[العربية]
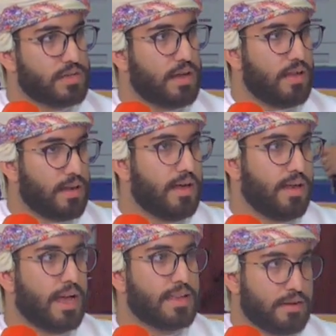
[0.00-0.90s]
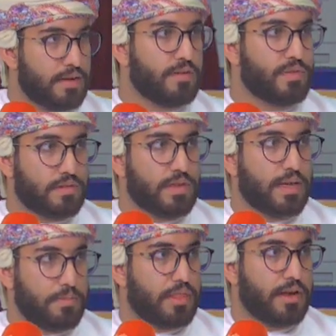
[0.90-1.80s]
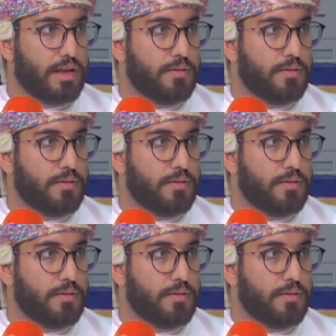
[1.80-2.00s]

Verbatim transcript: شاء الله العدد في ازدياد بإذن إيه نعم ما